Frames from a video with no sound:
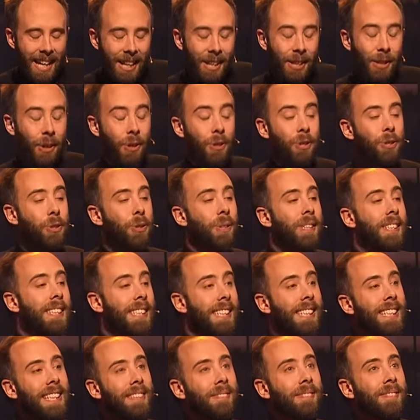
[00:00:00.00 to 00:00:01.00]
quand je
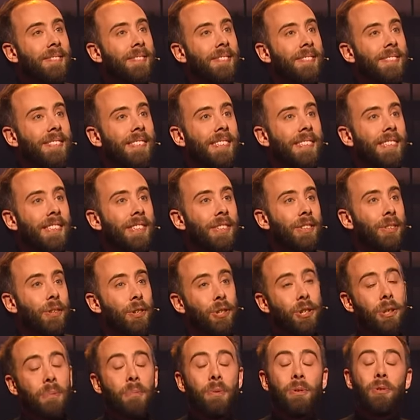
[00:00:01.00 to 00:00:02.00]
dis que
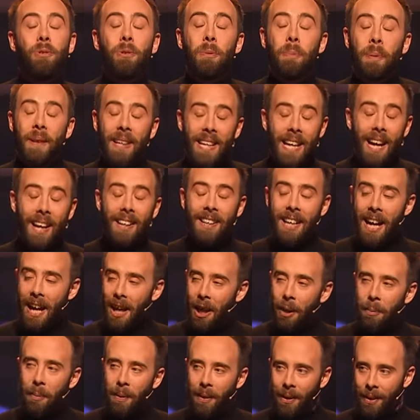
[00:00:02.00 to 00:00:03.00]
je me suis pris un
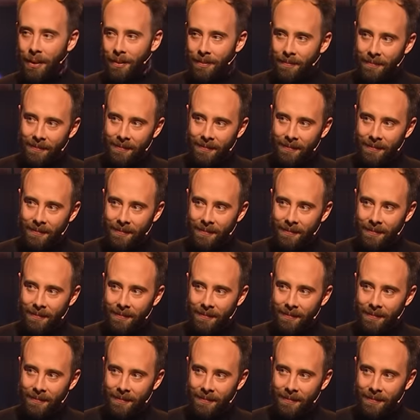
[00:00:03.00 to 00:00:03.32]
arbre,